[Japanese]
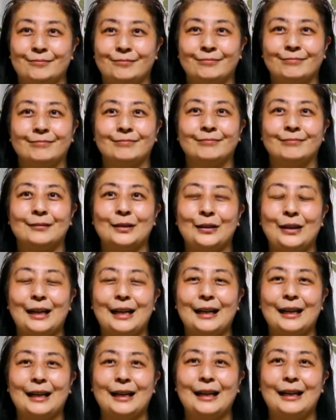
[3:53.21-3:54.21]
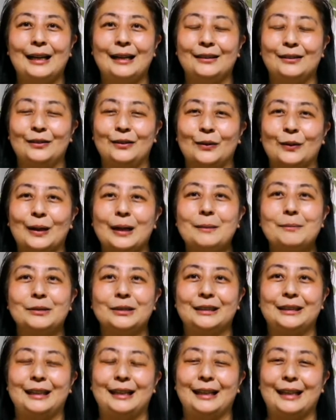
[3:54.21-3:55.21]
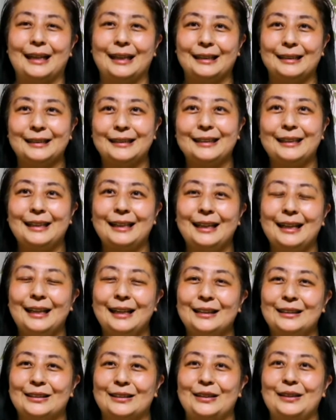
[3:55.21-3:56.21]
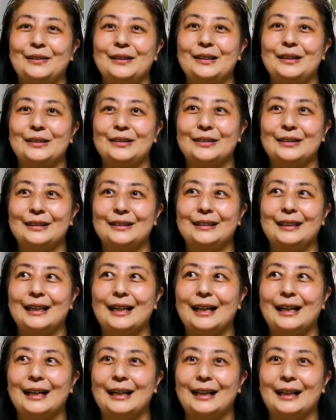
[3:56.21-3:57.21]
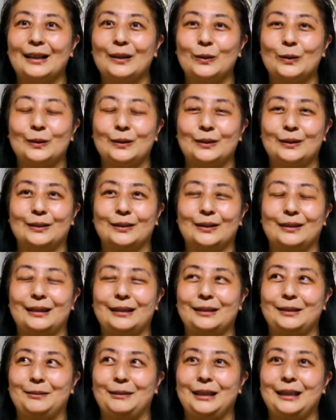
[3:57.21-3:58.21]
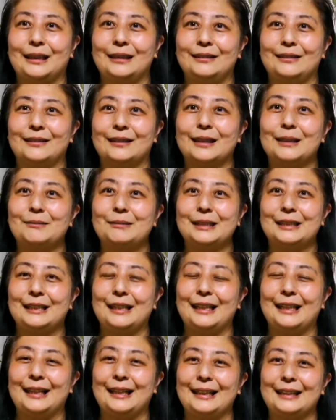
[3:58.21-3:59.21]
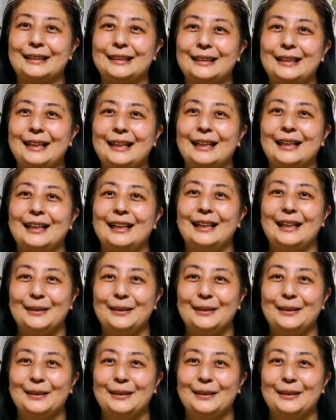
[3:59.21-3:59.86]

うん、取り上げられるのかもしれないしそれはひょっとしたらアンコールのおとなしみになるのかもしれないし、